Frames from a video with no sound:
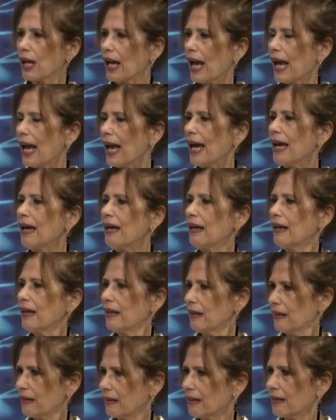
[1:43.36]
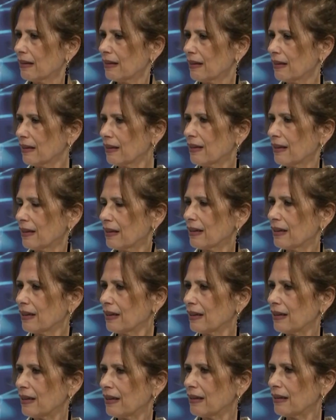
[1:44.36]
è
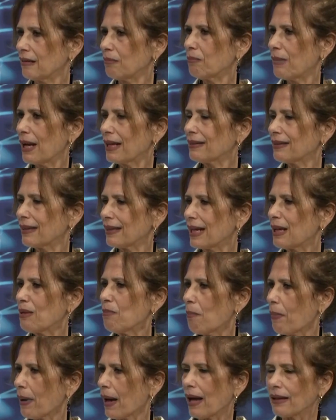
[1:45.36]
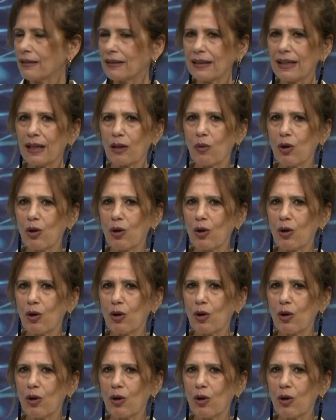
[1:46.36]
eh, mettere in pratica quello